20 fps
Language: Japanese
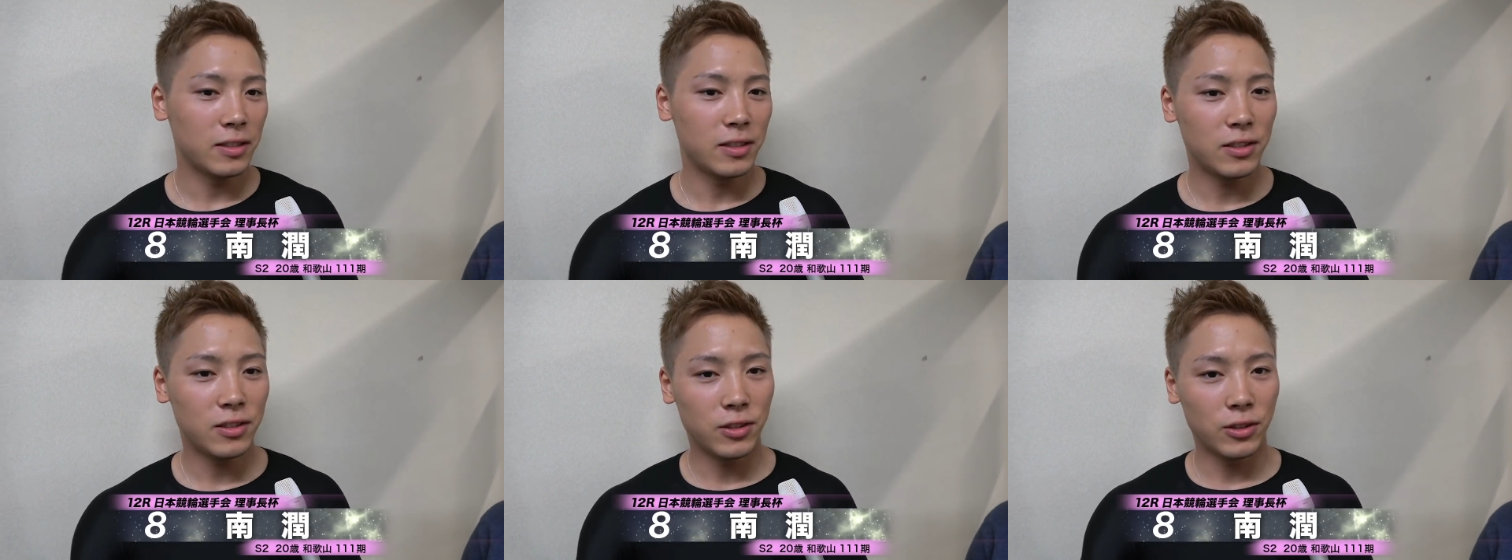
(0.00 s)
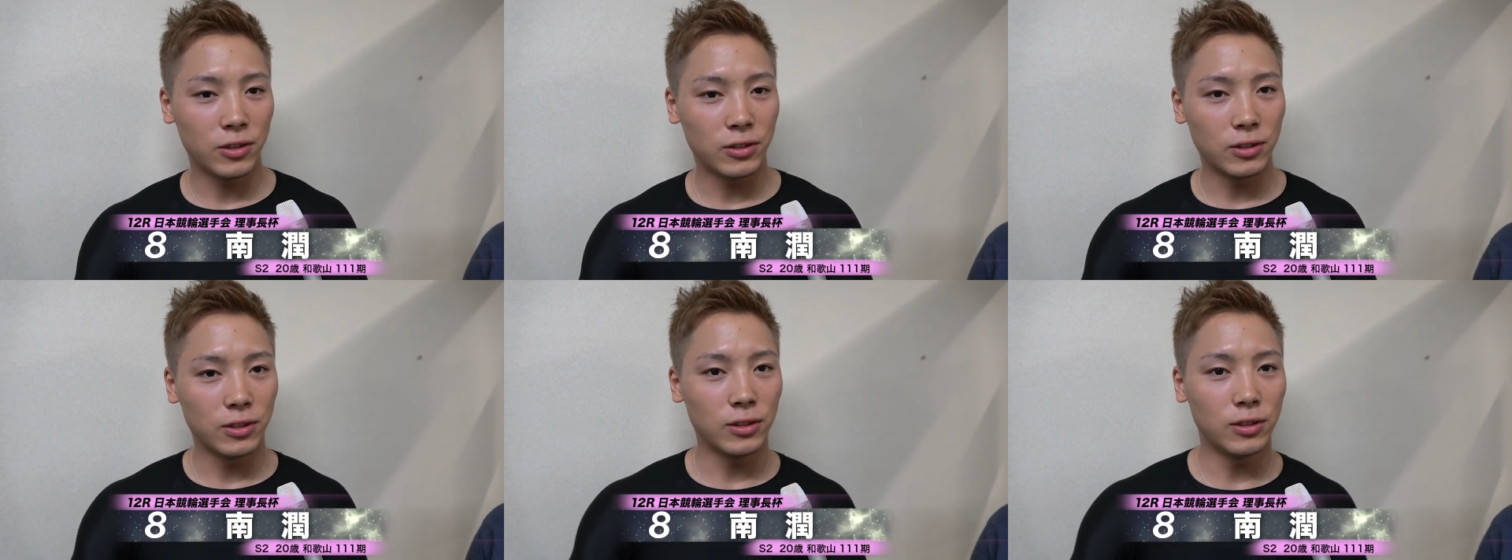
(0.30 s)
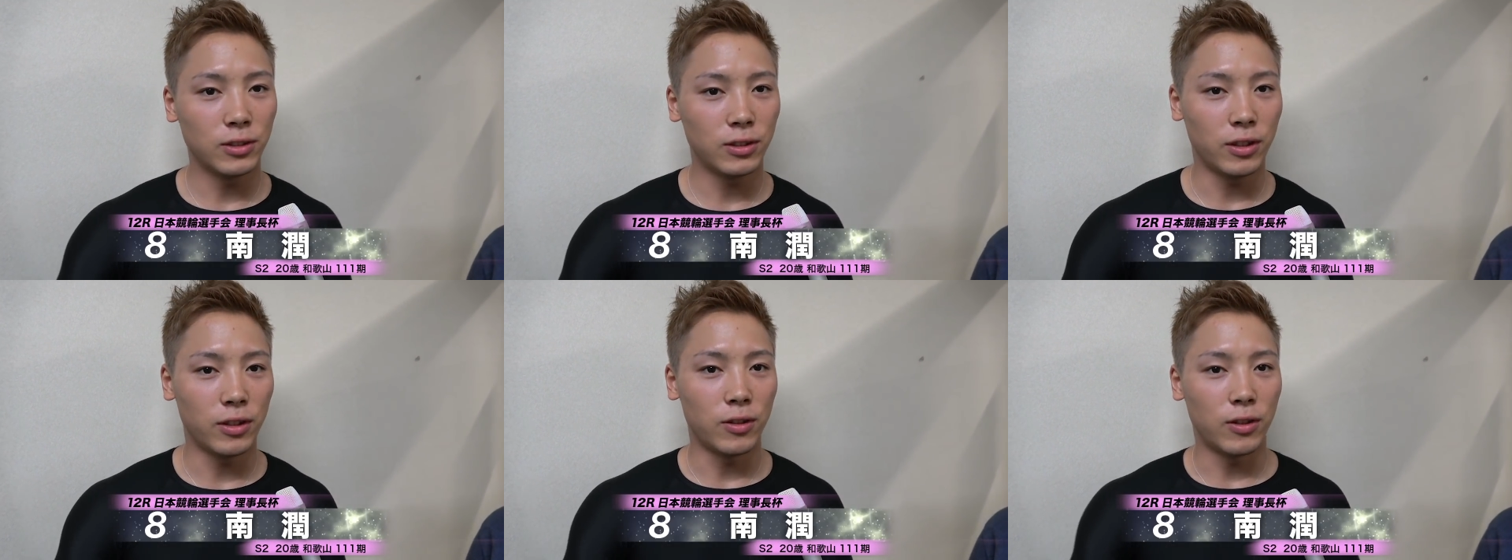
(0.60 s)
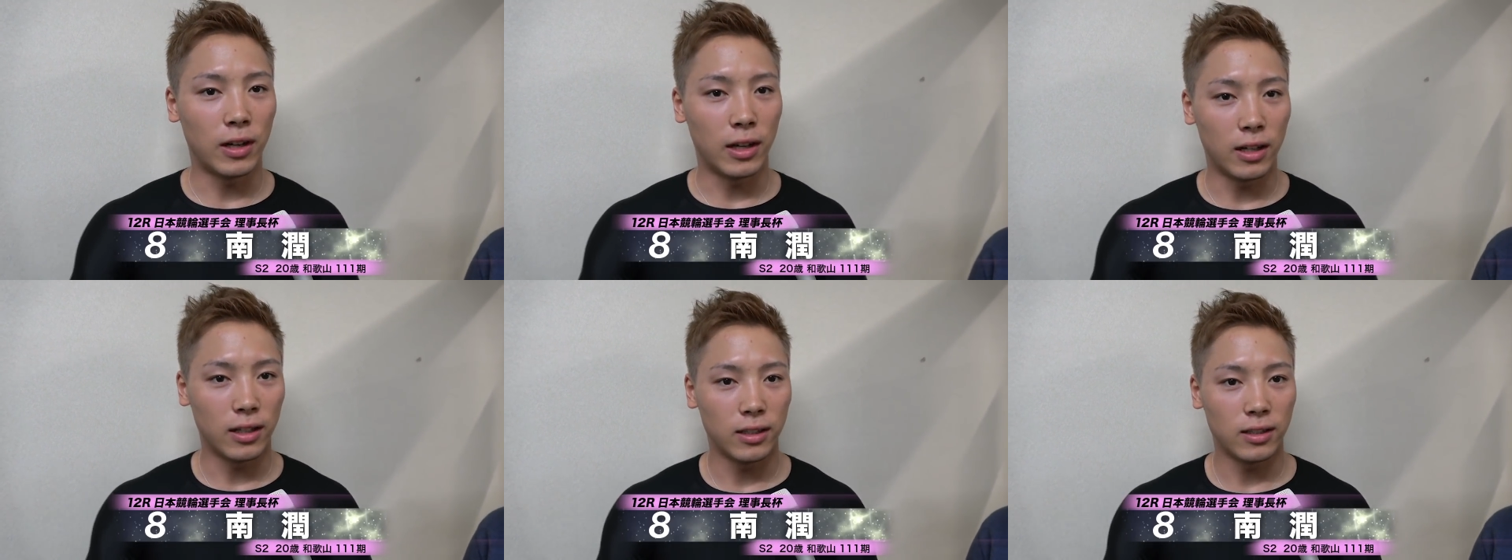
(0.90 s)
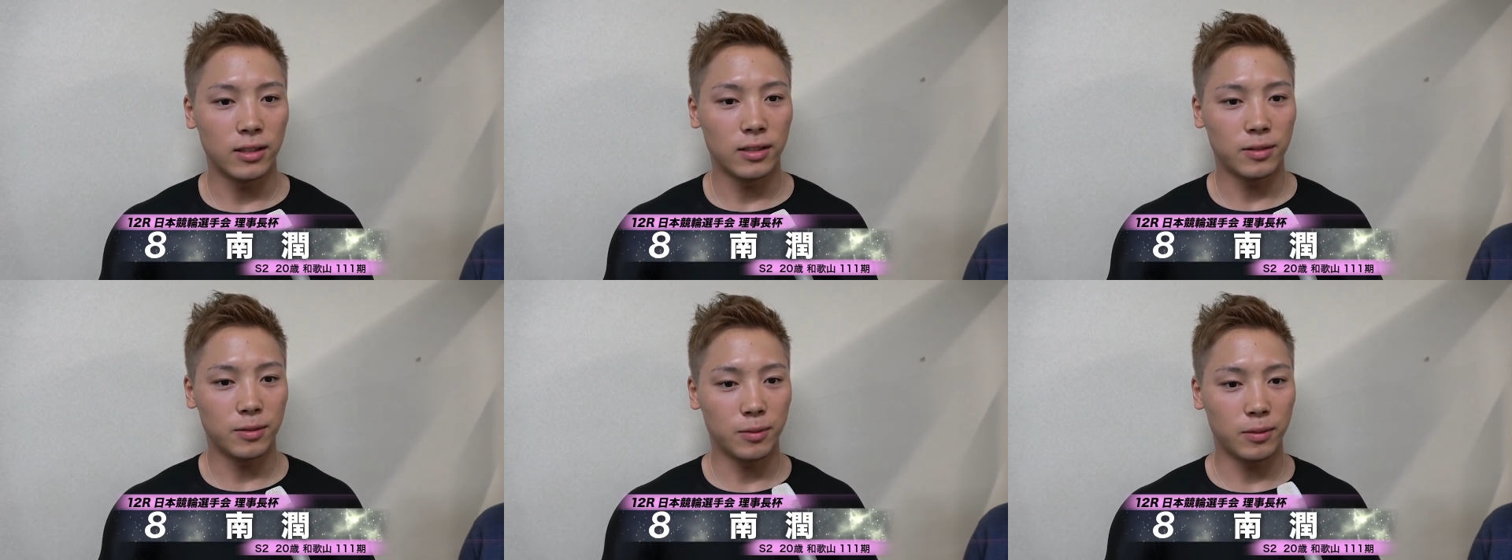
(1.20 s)
実力っていう
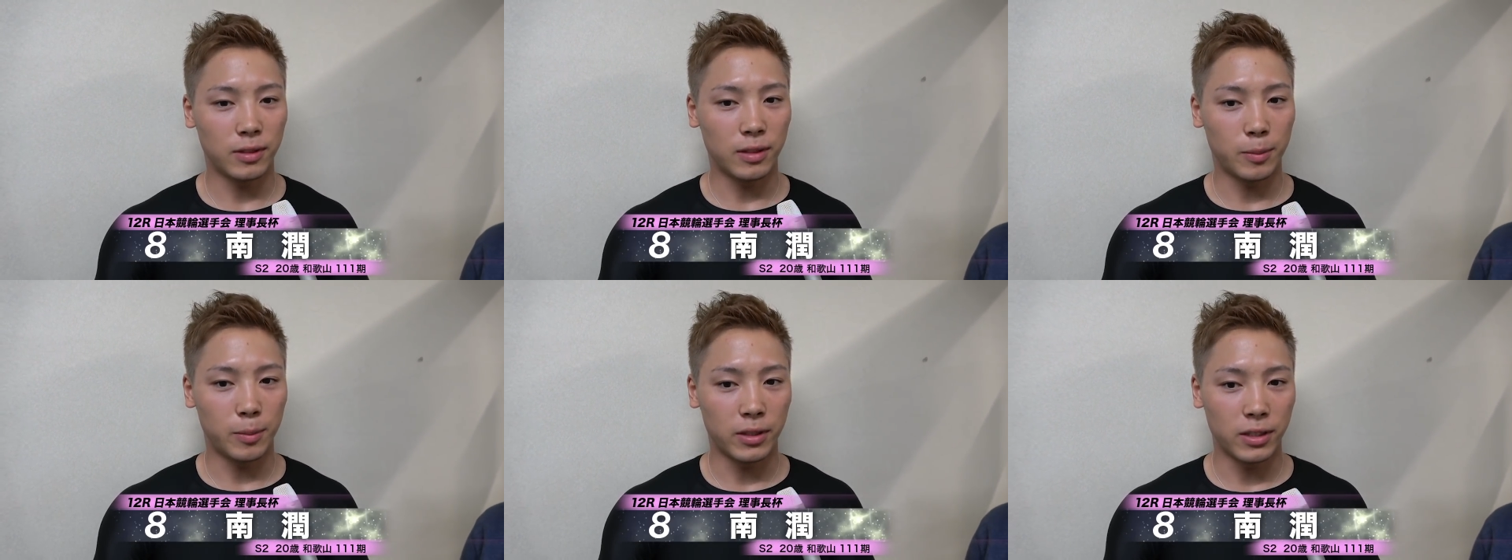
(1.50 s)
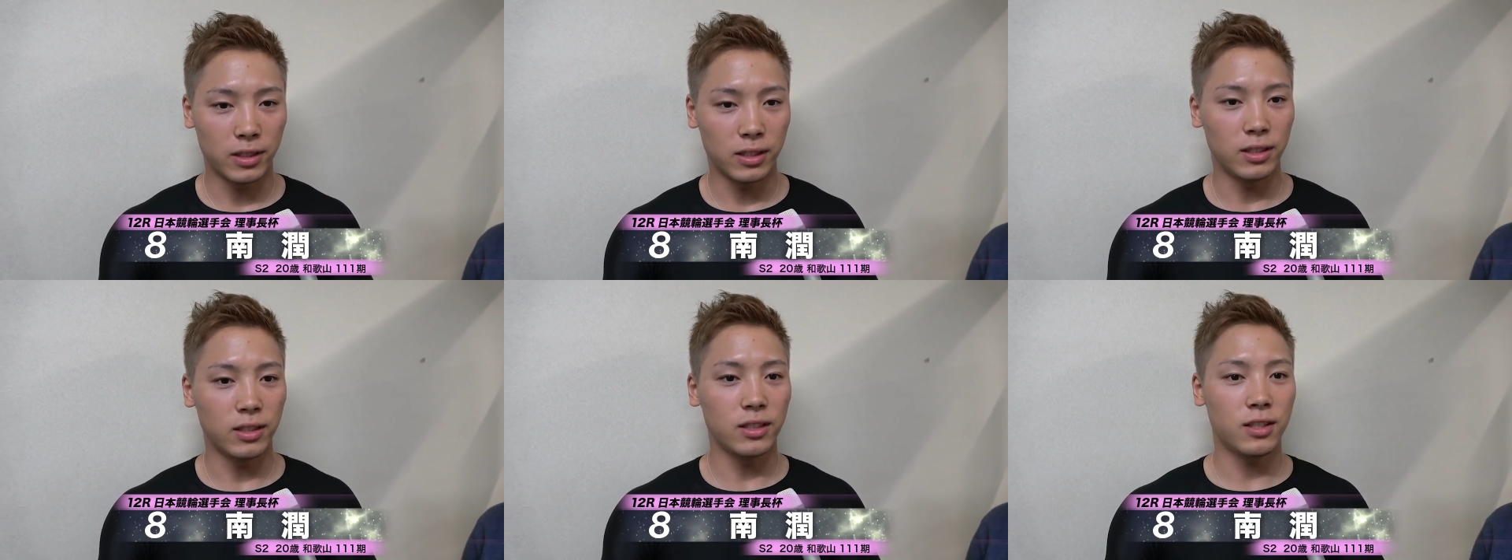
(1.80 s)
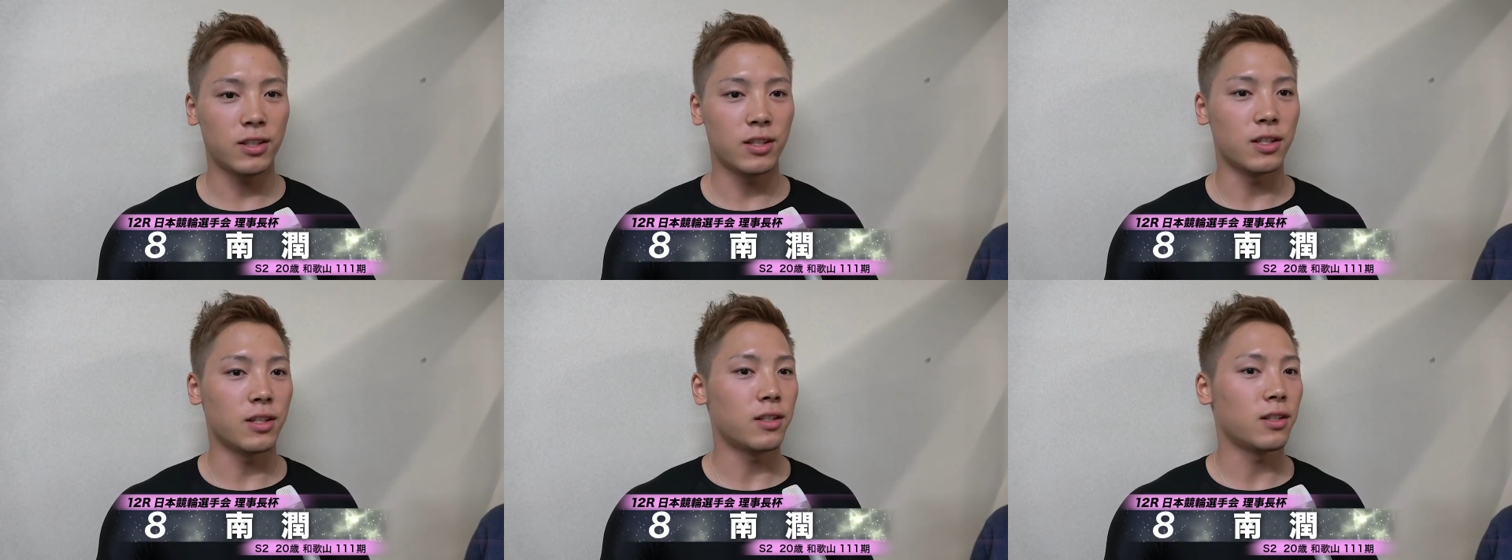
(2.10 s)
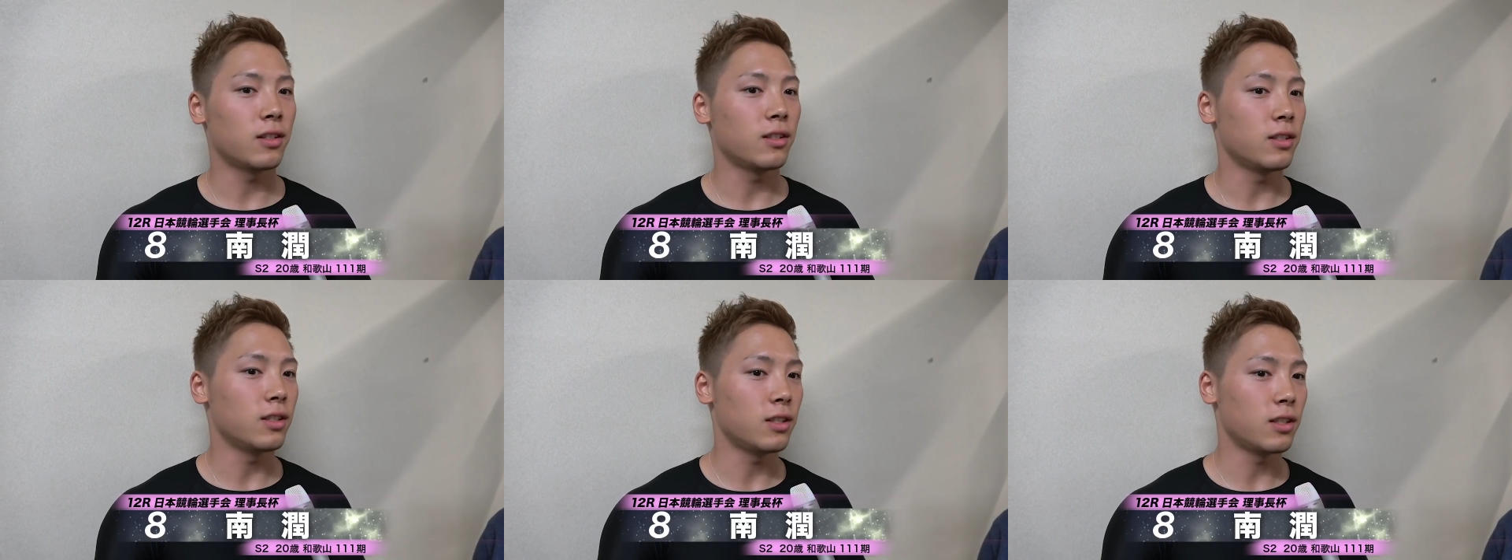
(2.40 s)
かあまり意識し